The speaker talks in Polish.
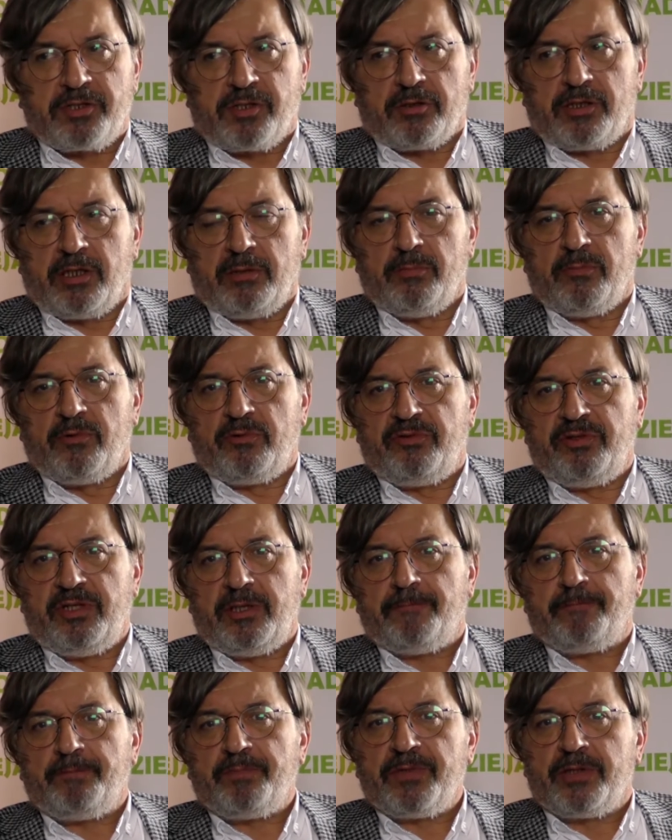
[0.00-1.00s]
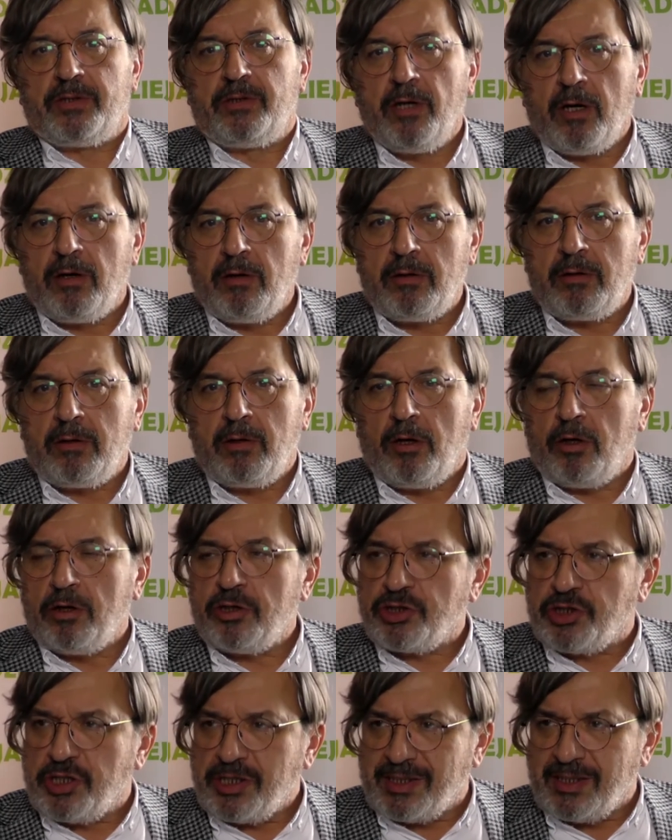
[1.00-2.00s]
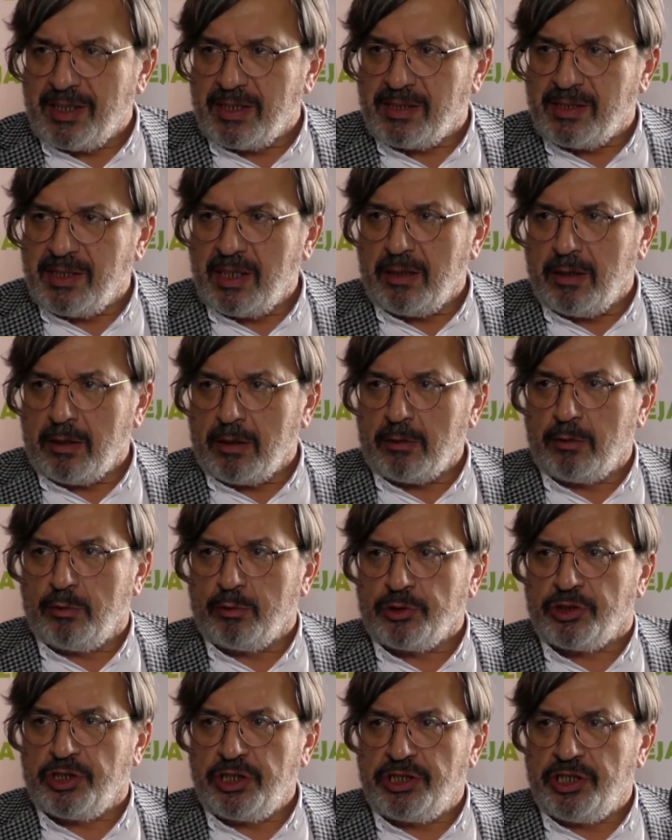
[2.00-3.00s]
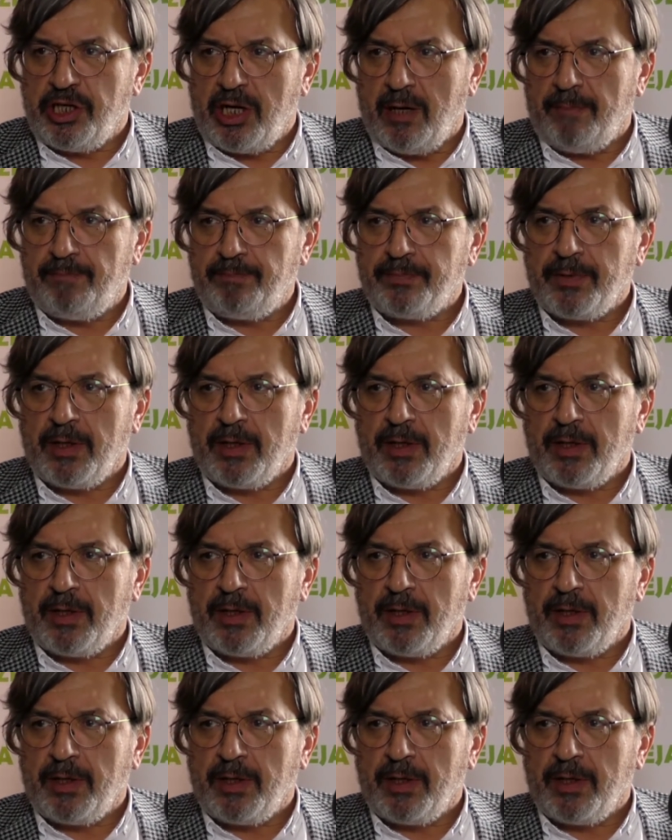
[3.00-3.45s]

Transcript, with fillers: tym mówi. Do 16 roku życia